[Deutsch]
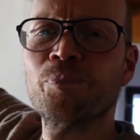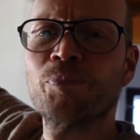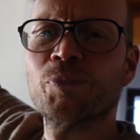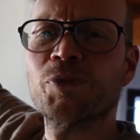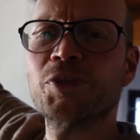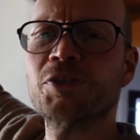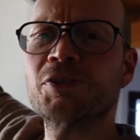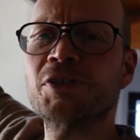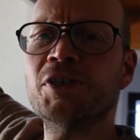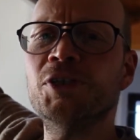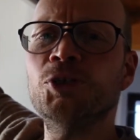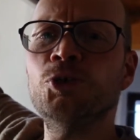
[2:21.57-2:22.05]

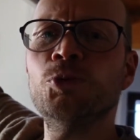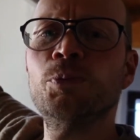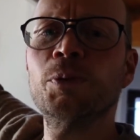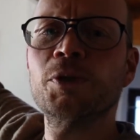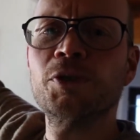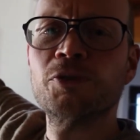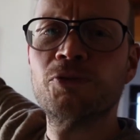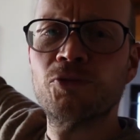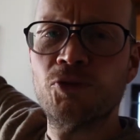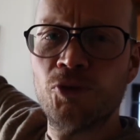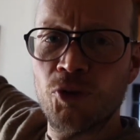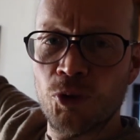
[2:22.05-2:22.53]
Das gilt
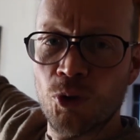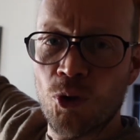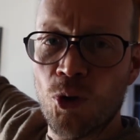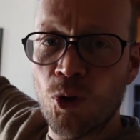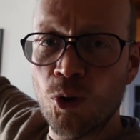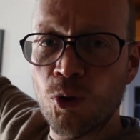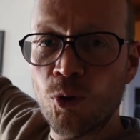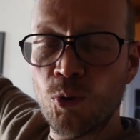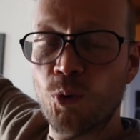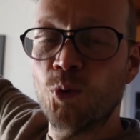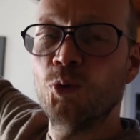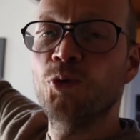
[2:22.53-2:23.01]
übrigens für die
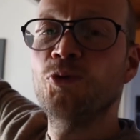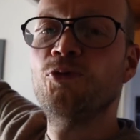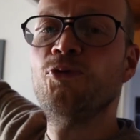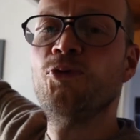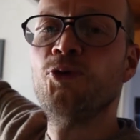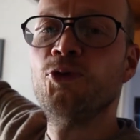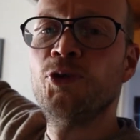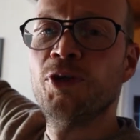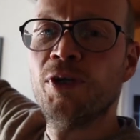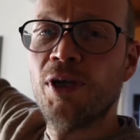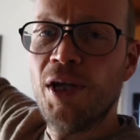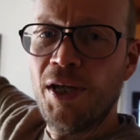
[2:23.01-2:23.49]
Rolle und für
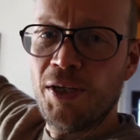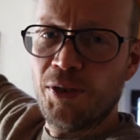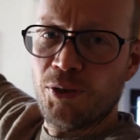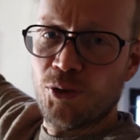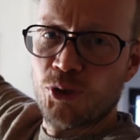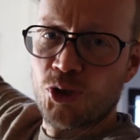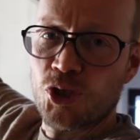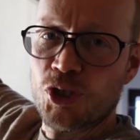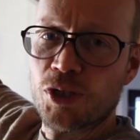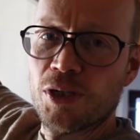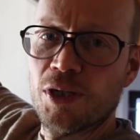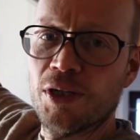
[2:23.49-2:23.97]
die
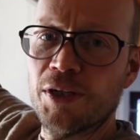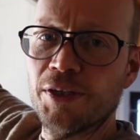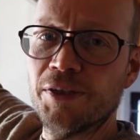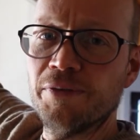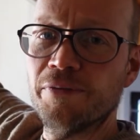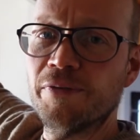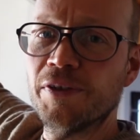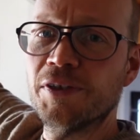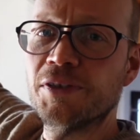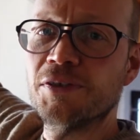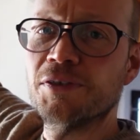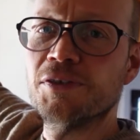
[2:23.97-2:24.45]
elektrischen
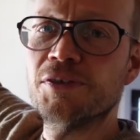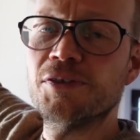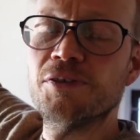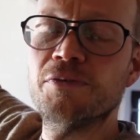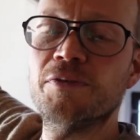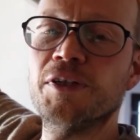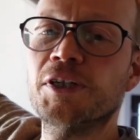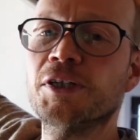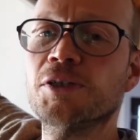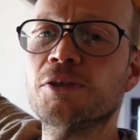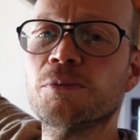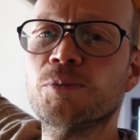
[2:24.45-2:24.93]
Leinwände, diese
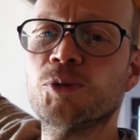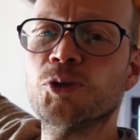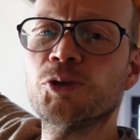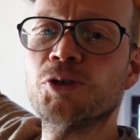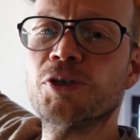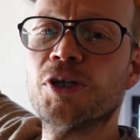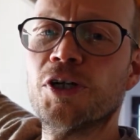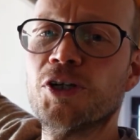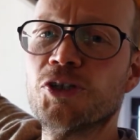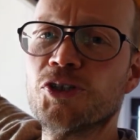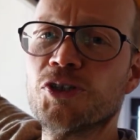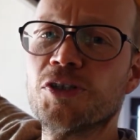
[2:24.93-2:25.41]

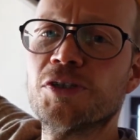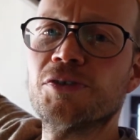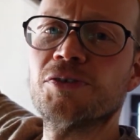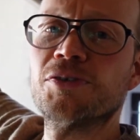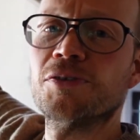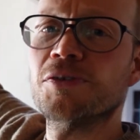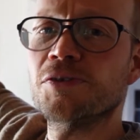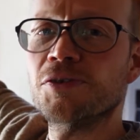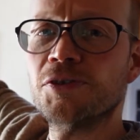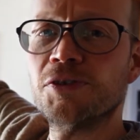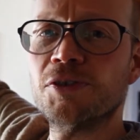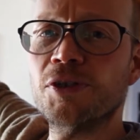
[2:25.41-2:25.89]
Winkelmontage, dass sie
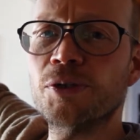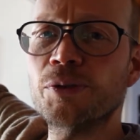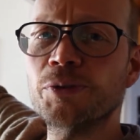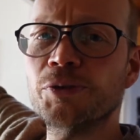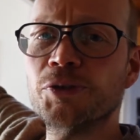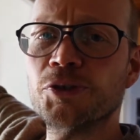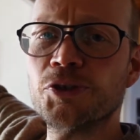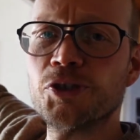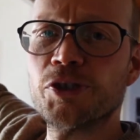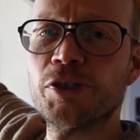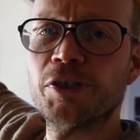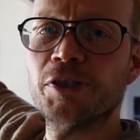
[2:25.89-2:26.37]
sich da
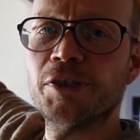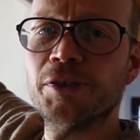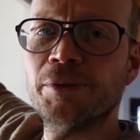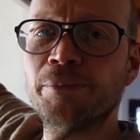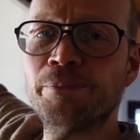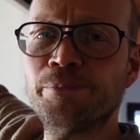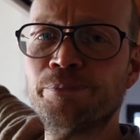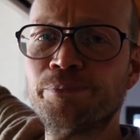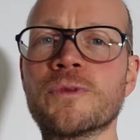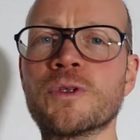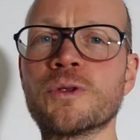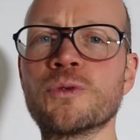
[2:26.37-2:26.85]
unterscheiden.
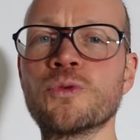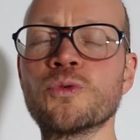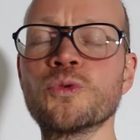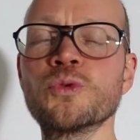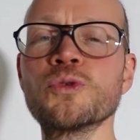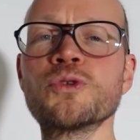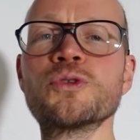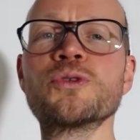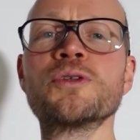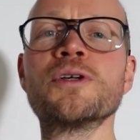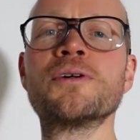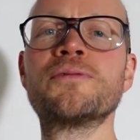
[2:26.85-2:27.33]

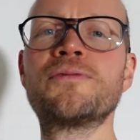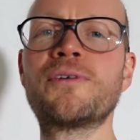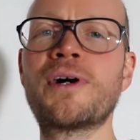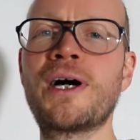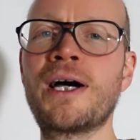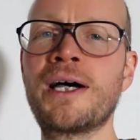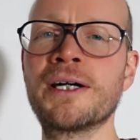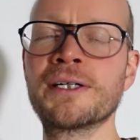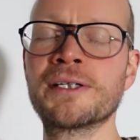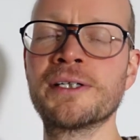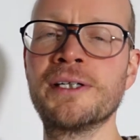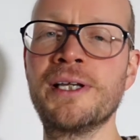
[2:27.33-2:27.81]
Nun zu der
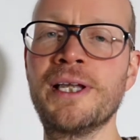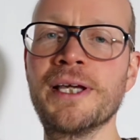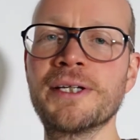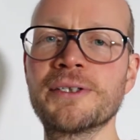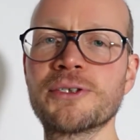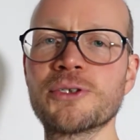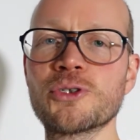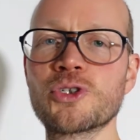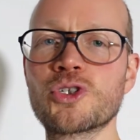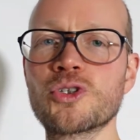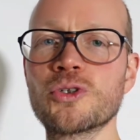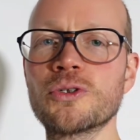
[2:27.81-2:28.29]
Frage
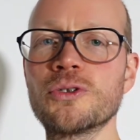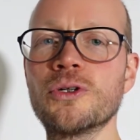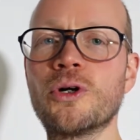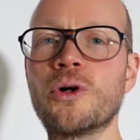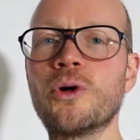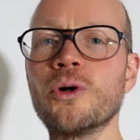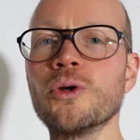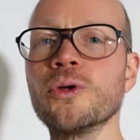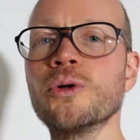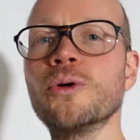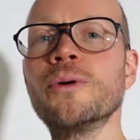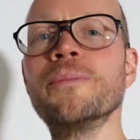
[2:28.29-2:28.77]
elektrisch oder
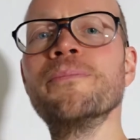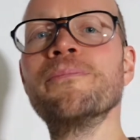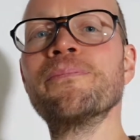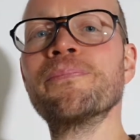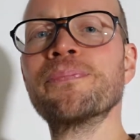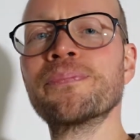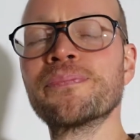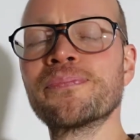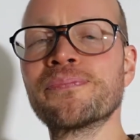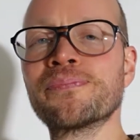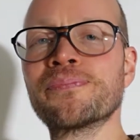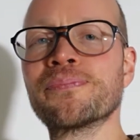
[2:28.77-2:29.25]
Rollo.
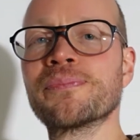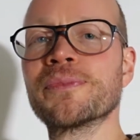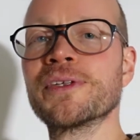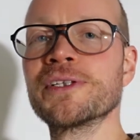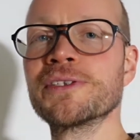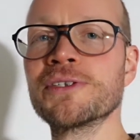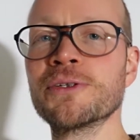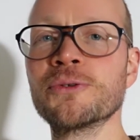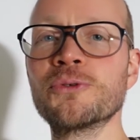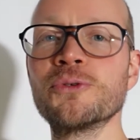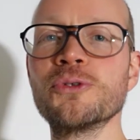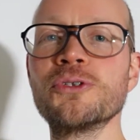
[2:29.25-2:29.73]
Das
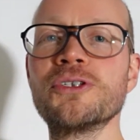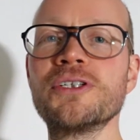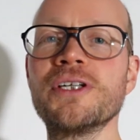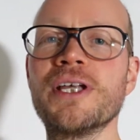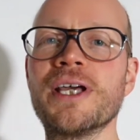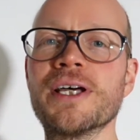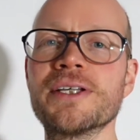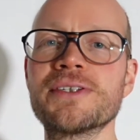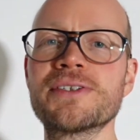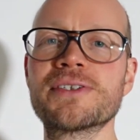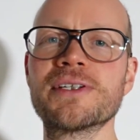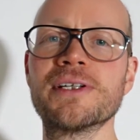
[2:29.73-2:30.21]
ist natürlich in
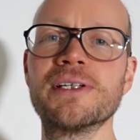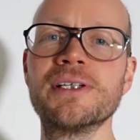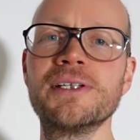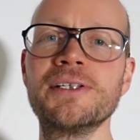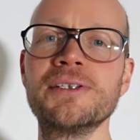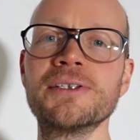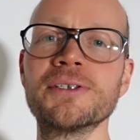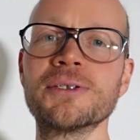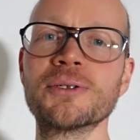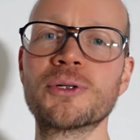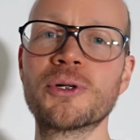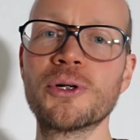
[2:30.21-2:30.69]
erster
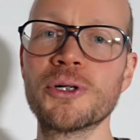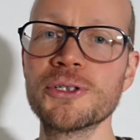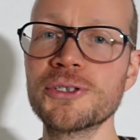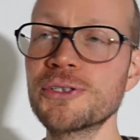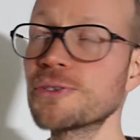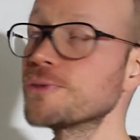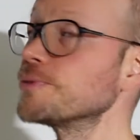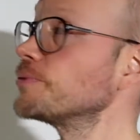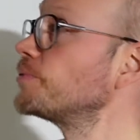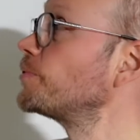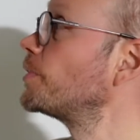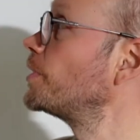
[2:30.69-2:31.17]
Linie eine
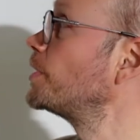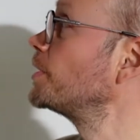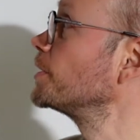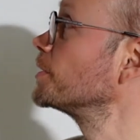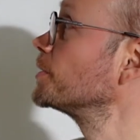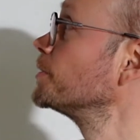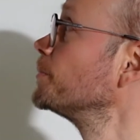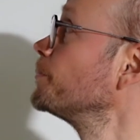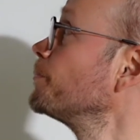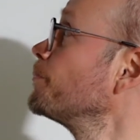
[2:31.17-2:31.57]
Kostenfrage.